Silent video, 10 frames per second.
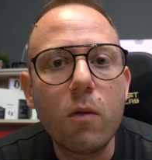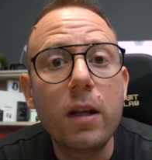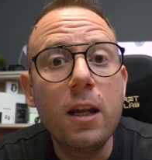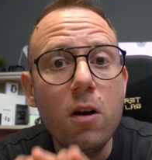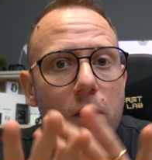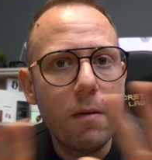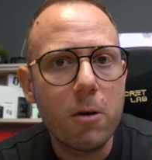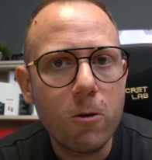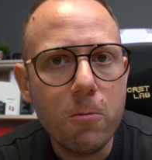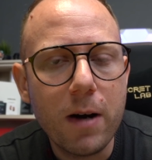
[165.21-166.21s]
quindi non vi
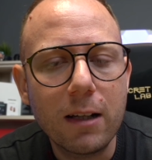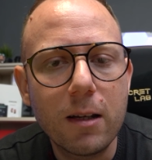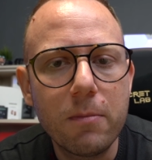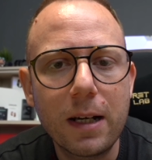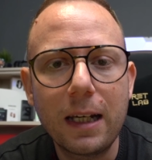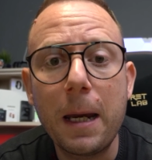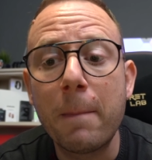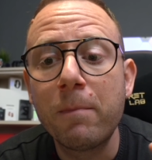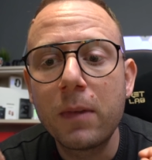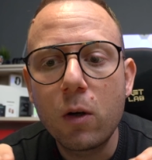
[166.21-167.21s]
preoccupate
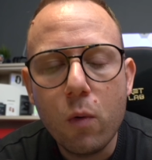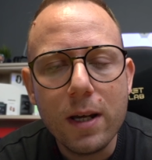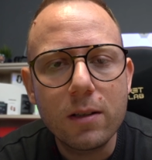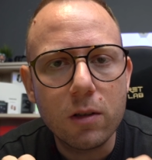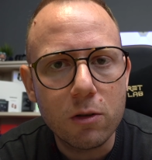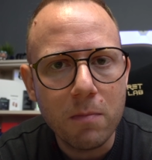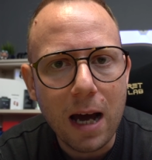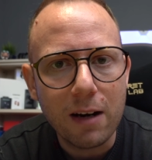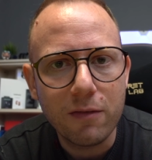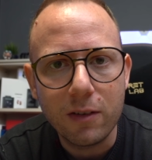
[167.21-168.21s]
perché questo
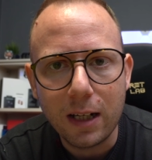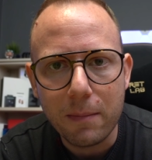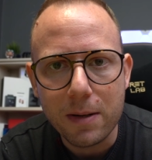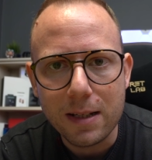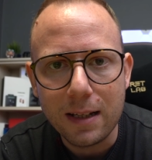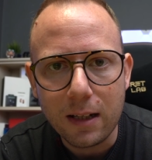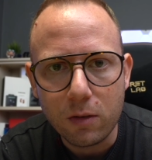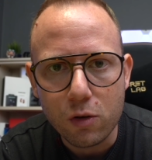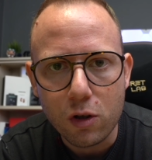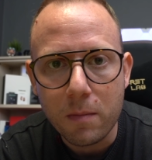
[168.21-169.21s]
smartphone che ha
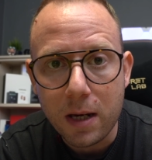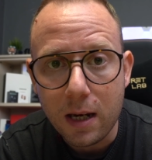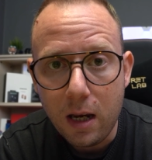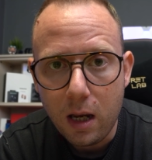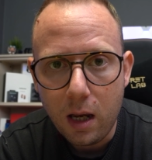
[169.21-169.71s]
presentato Xiaomi